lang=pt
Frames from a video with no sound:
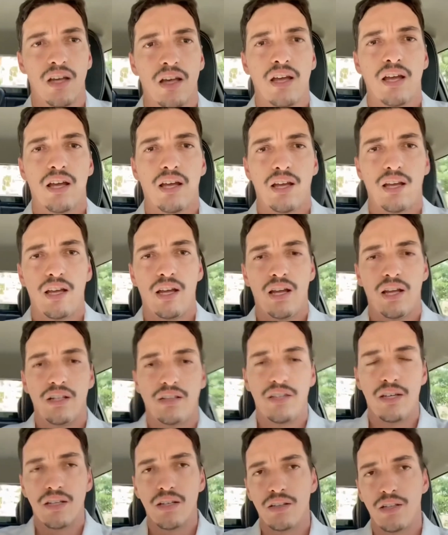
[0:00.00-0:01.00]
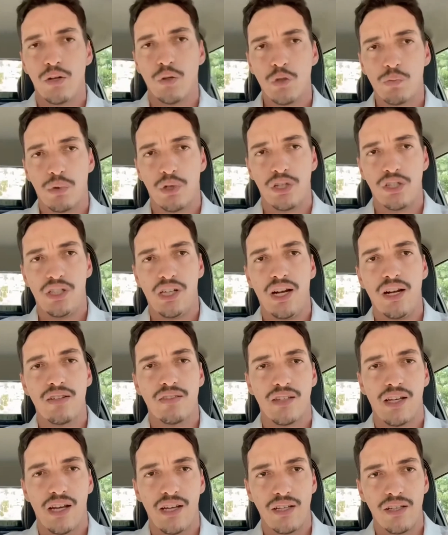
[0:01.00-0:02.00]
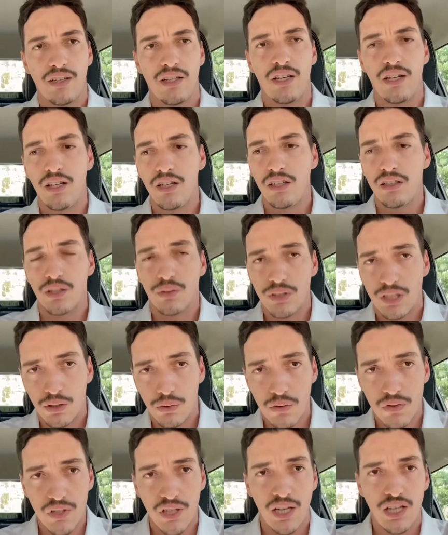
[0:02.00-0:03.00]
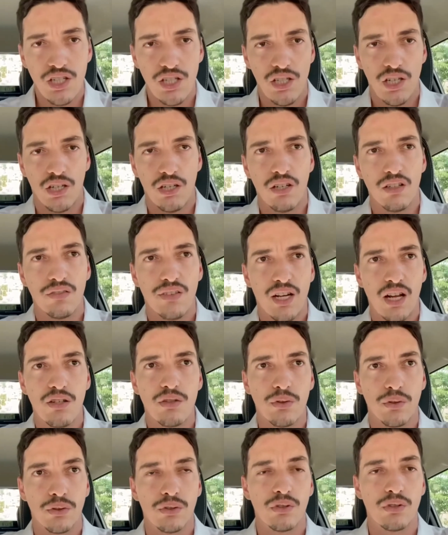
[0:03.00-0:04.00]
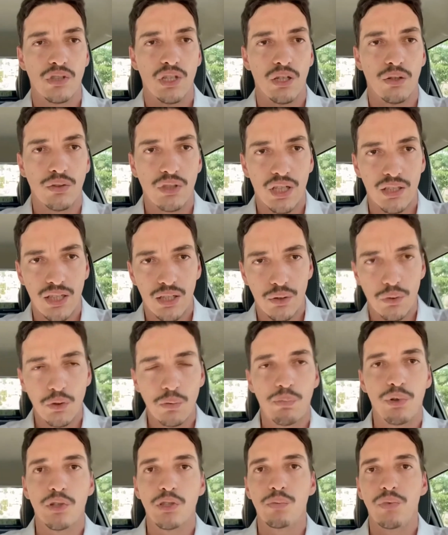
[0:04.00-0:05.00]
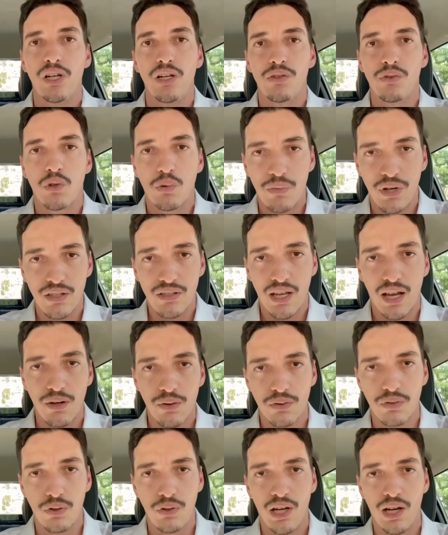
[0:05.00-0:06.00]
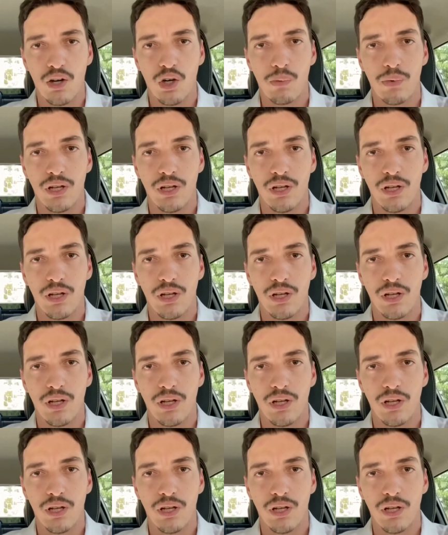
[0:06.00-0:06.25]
é, tem que ter os projetos, a RT, então tá tudo certinho. Aqui é o Vale de Construção, já tá tudo pronto pra gente começar a construir a obra.